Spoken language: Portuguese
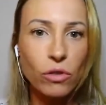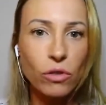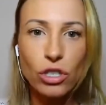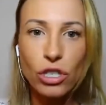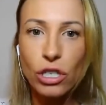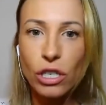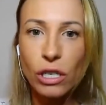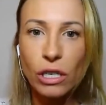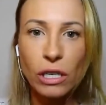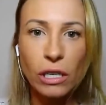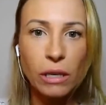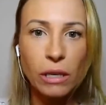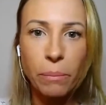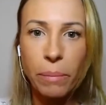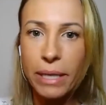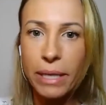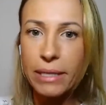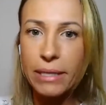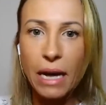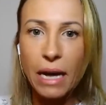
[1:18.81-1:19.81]
de
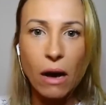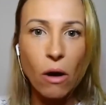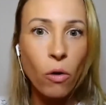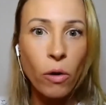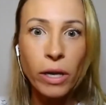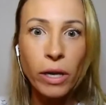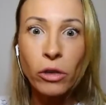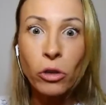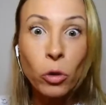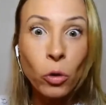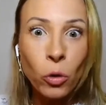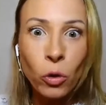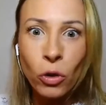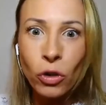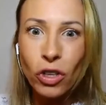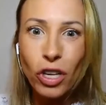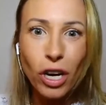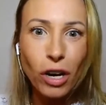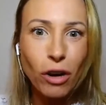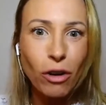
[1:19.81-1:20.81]
passar álcool em
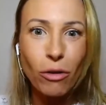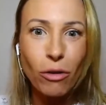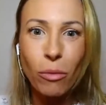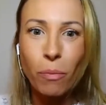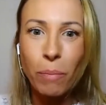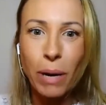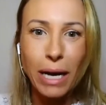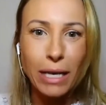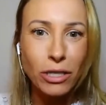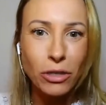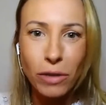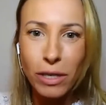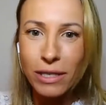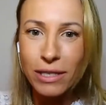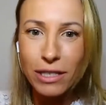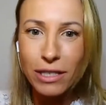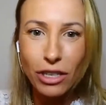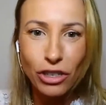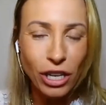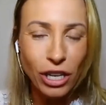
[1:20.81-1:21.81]
tudo, eu passo
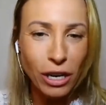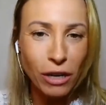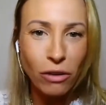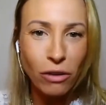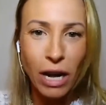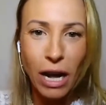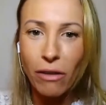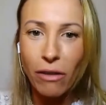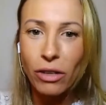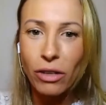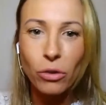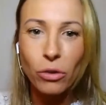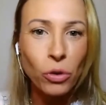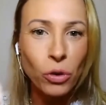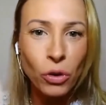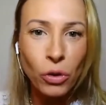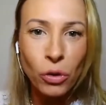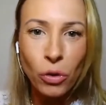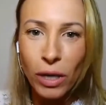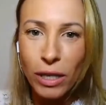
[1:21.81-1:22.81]
antes de entrar no carro em
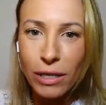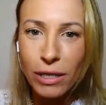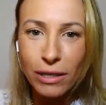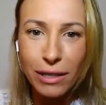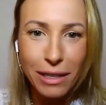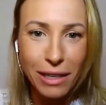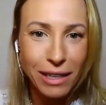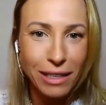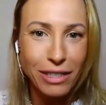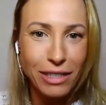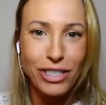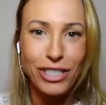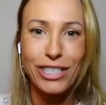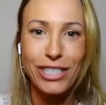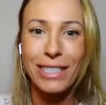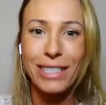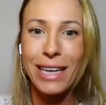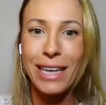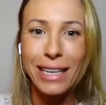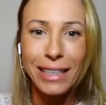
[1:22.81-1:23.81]
tudo, an antes de
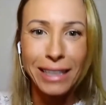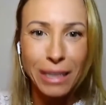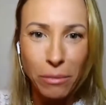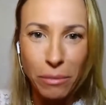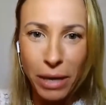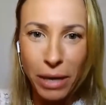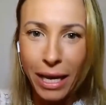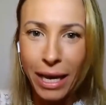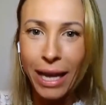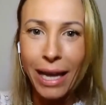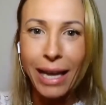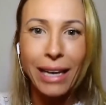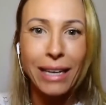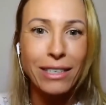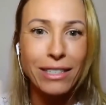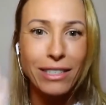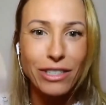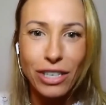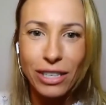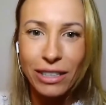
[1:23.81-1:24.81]
sair também,
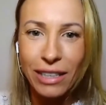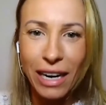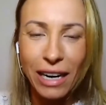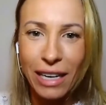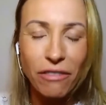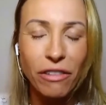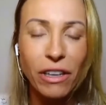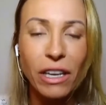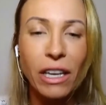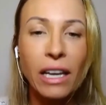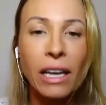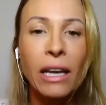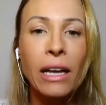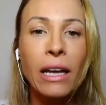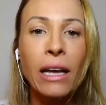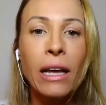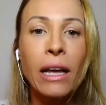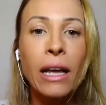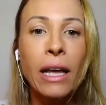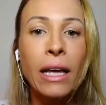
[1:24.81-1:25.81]
antes de entrar, enfim.
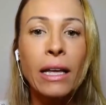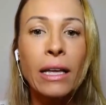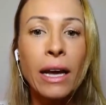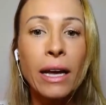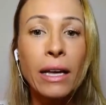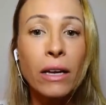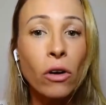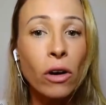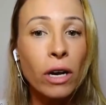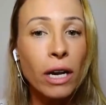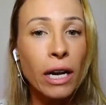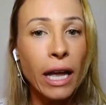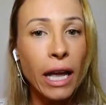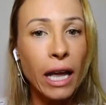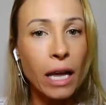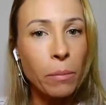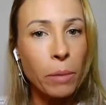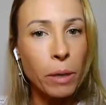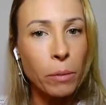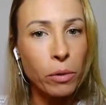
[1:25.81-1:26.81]
E aí eu
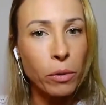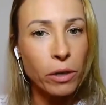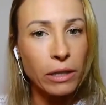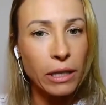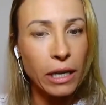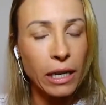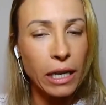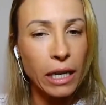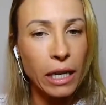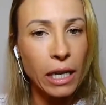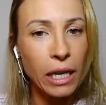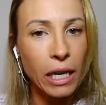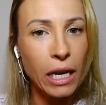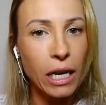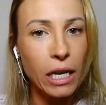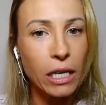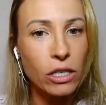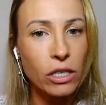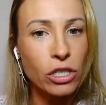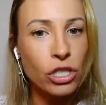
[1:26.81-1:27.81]
olhei para a
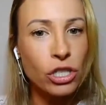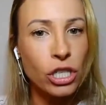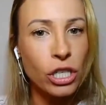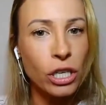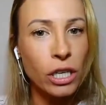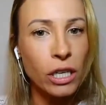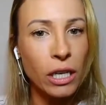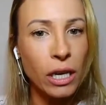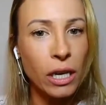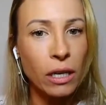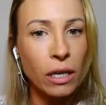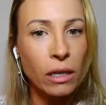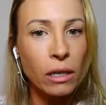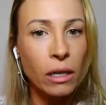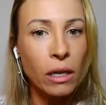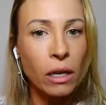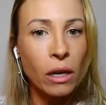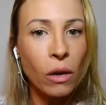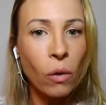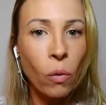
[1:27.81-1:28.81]
portaria, tinha
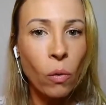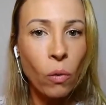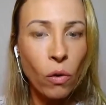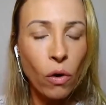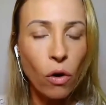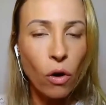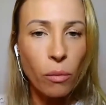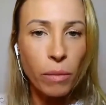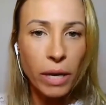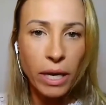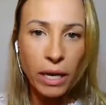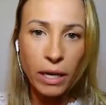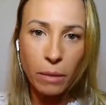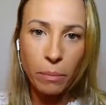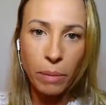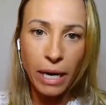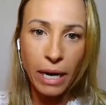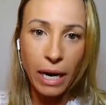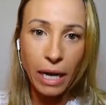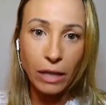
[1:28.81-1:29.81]
um homem ali
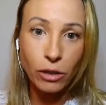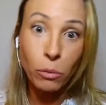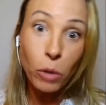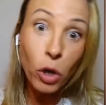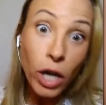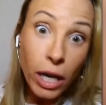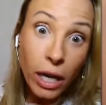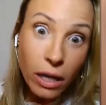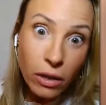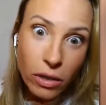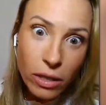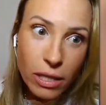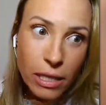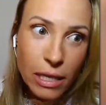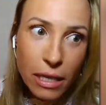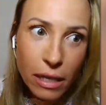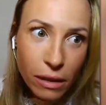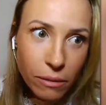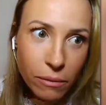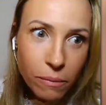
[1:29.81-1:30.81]
parado me olhando
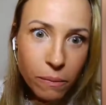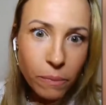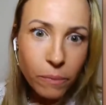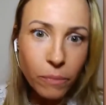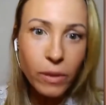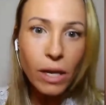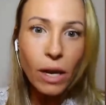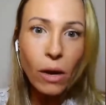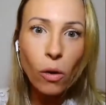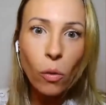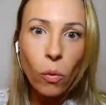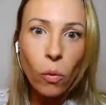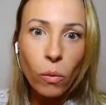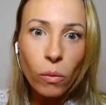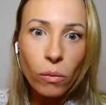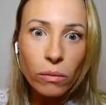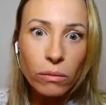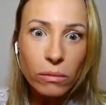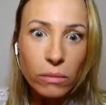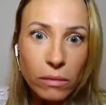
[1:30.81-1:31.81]
assim, e eu
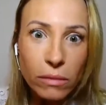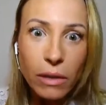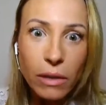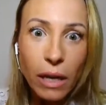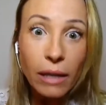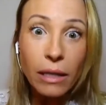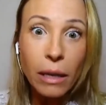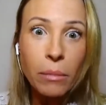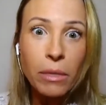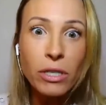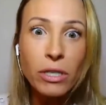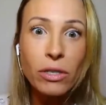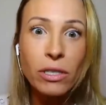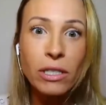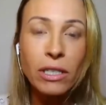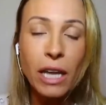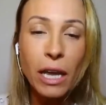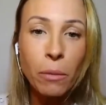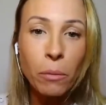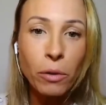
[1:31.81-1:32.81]
até me
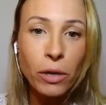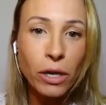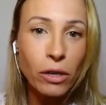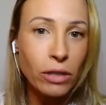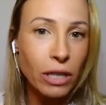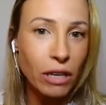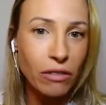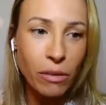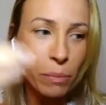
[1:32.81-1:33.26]
assustei porque eu estava